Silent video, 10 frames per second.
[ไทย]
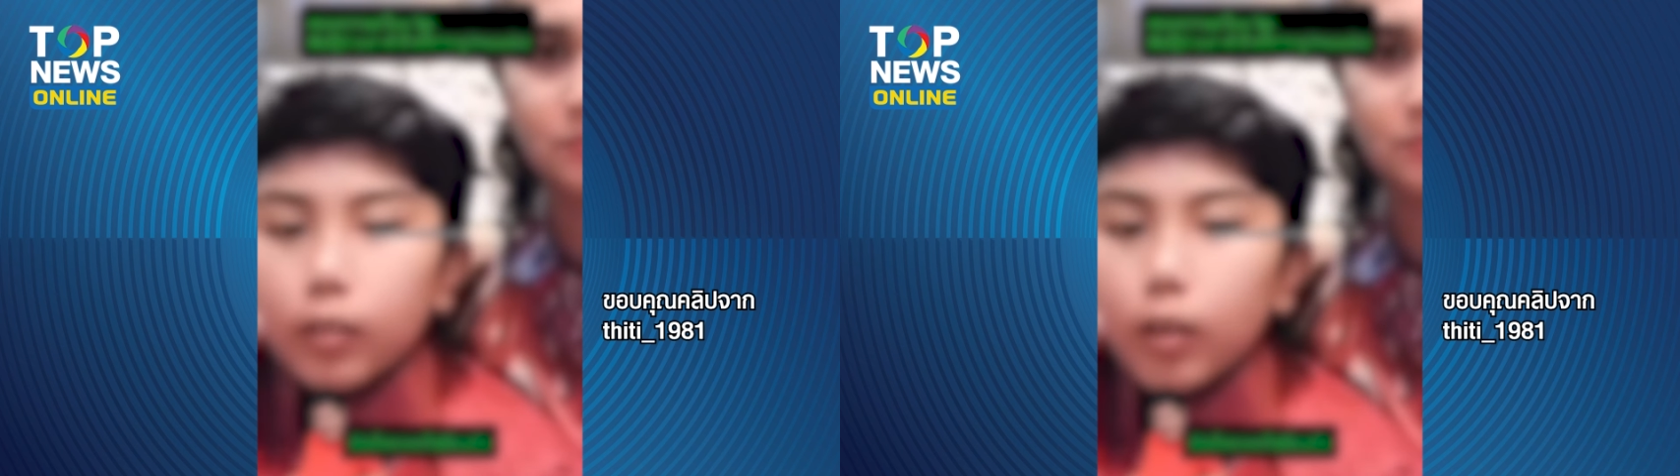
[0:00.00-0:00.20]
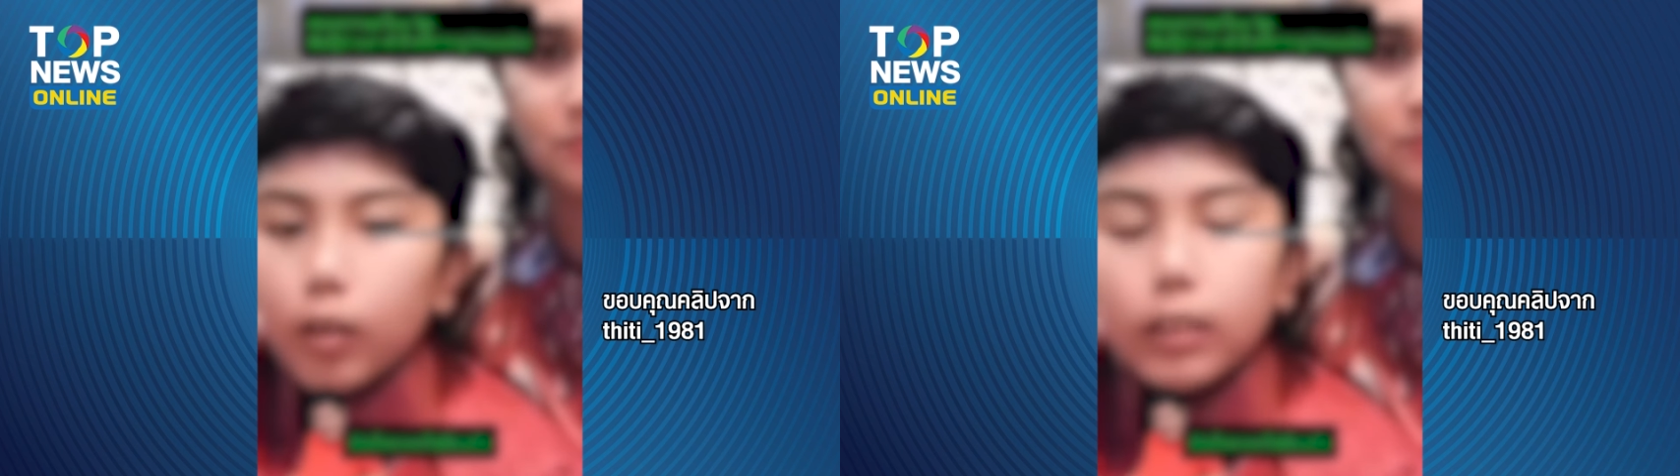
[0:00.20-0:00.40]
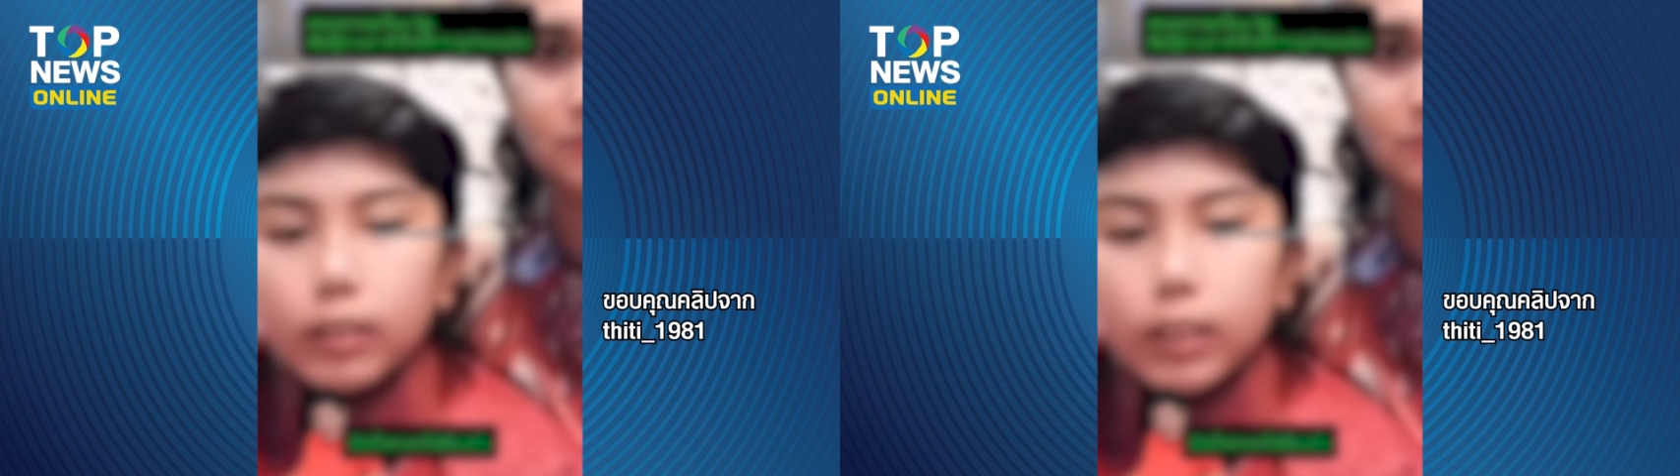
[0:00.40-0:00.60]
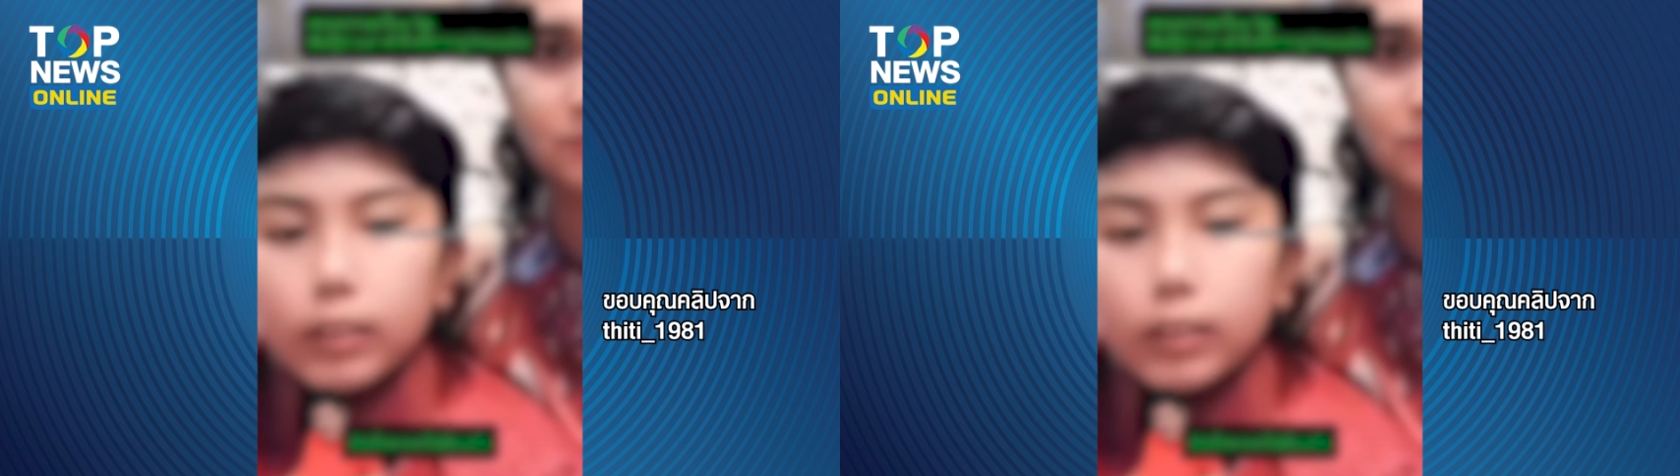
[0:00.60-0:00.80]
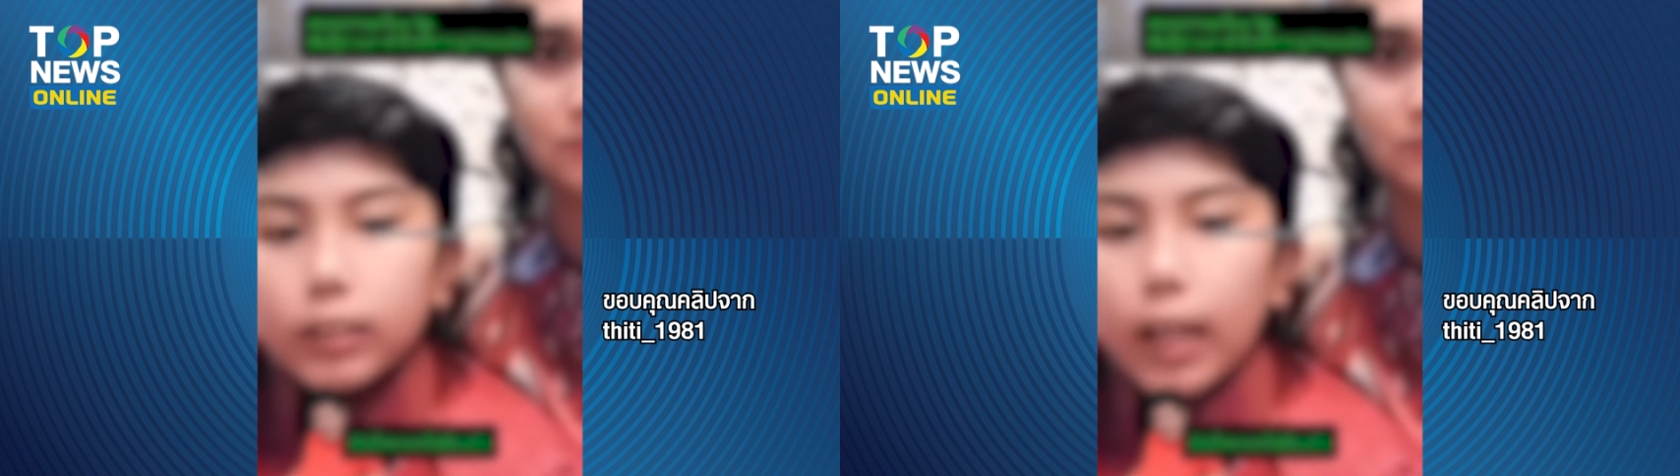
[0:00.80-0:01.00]
ก็คือจิ
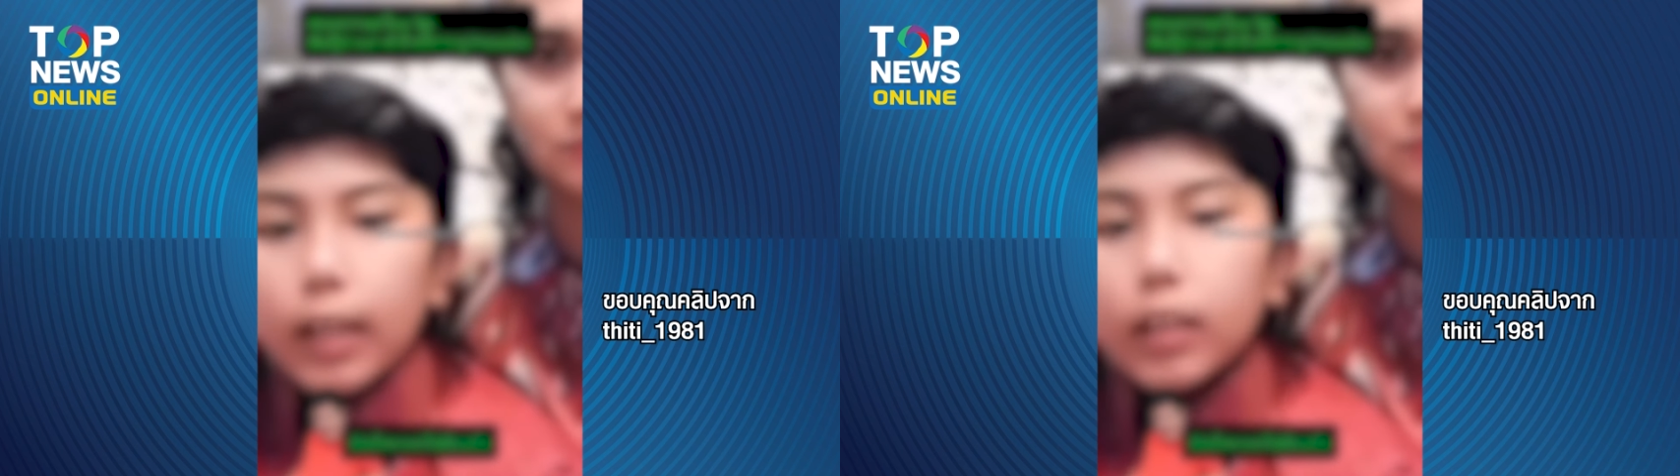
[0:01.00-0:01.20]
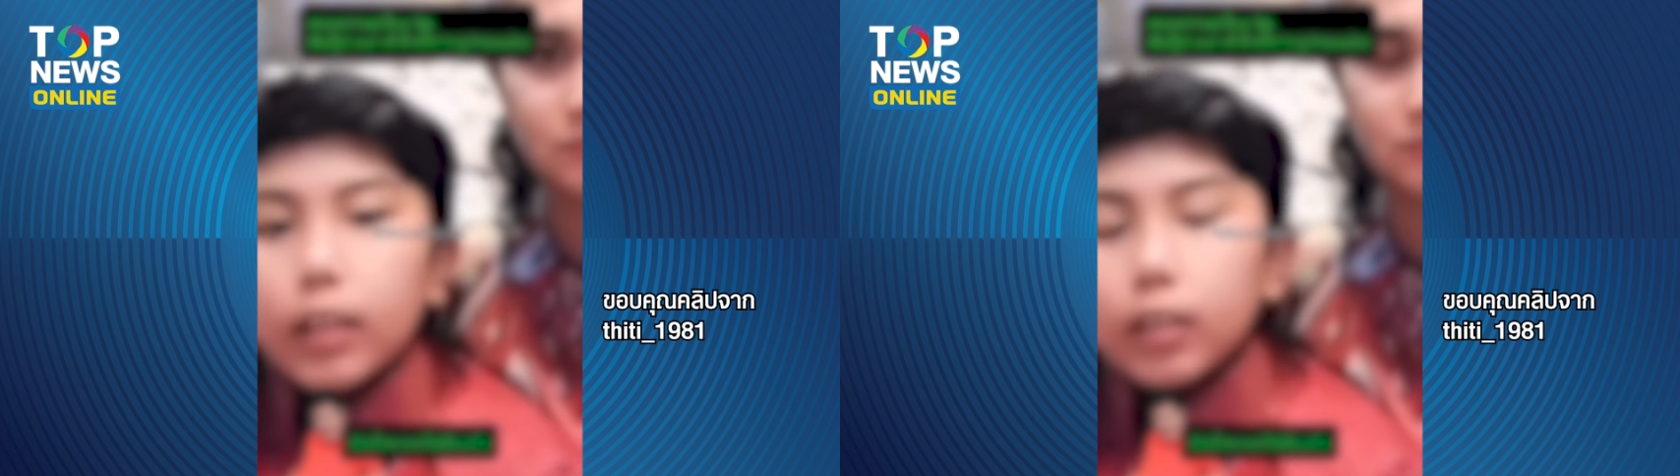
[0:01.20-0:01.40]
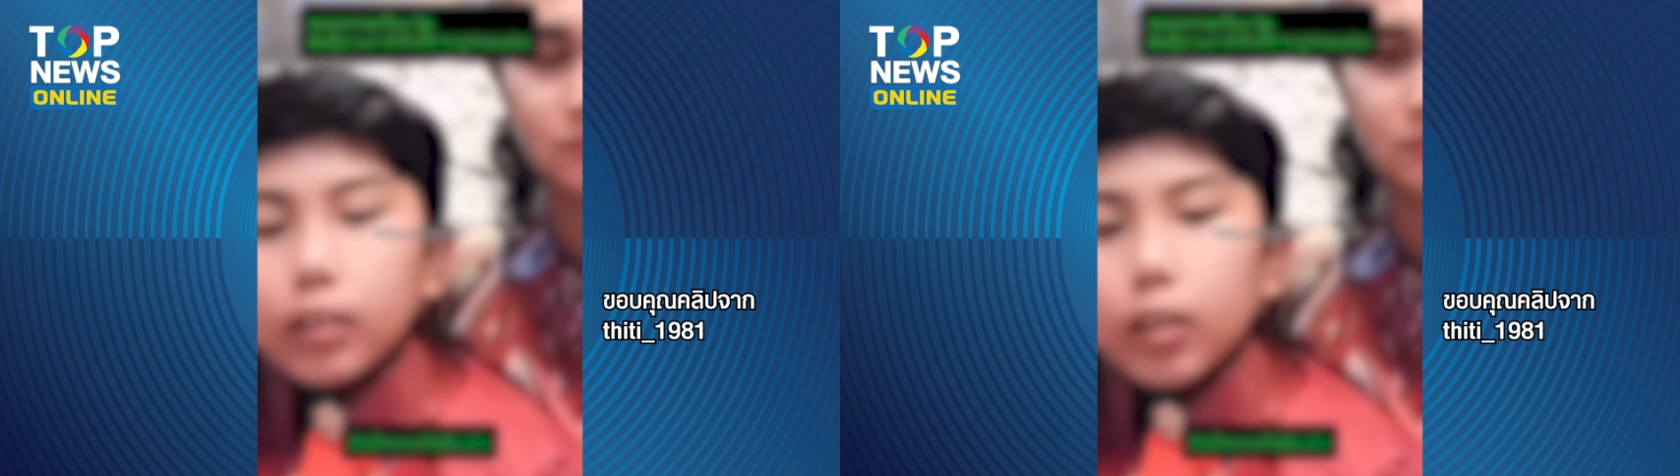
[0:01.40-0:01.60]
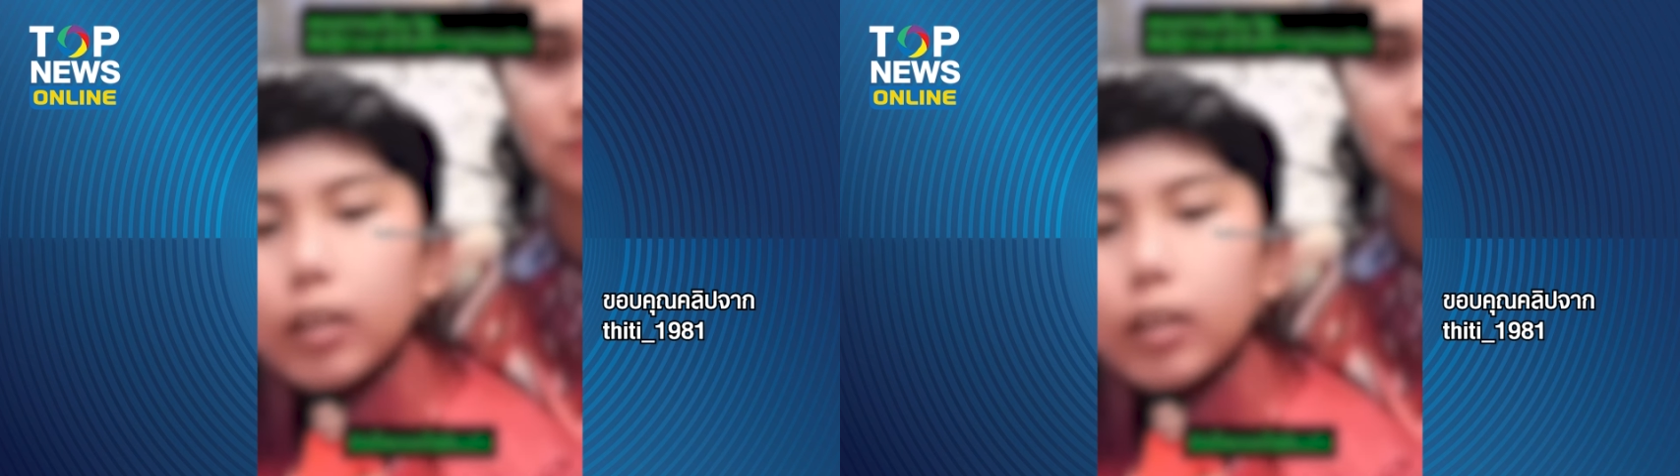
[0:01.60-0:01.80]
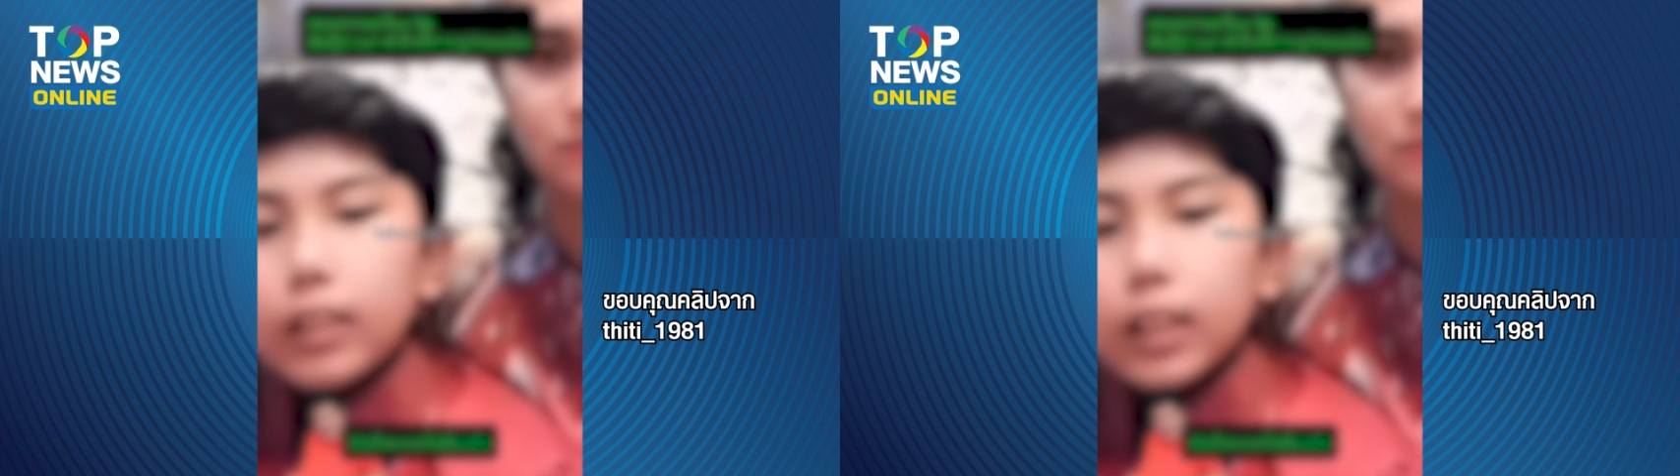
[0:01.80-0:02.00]
ตใสก็
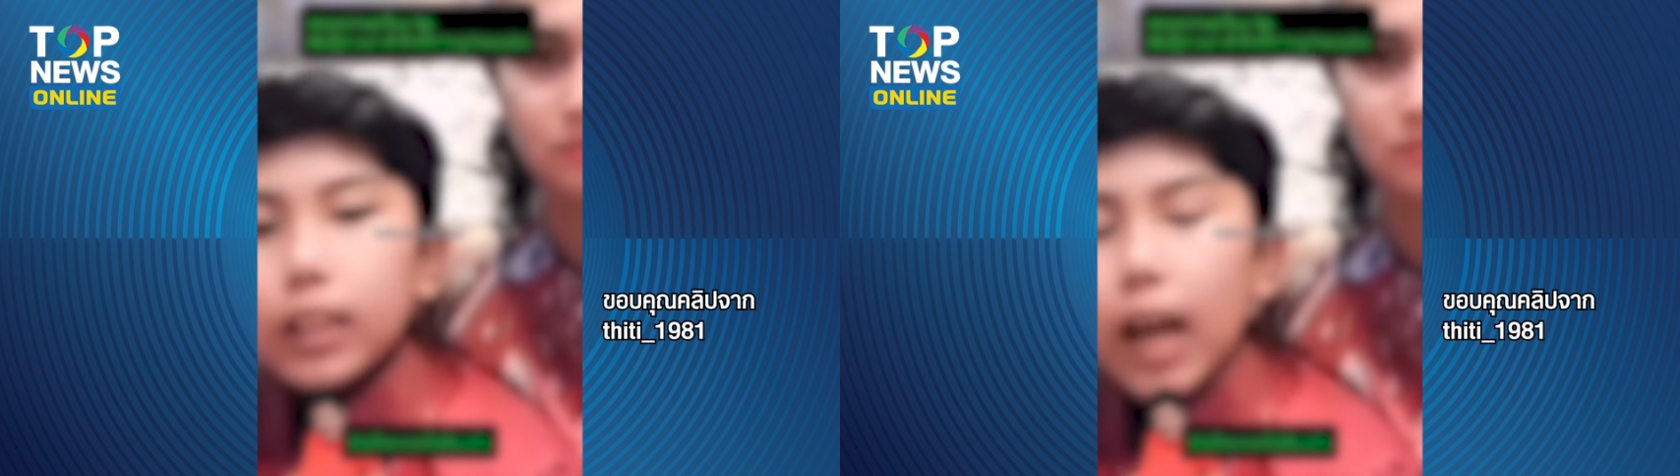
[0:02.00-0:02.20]
คือจิต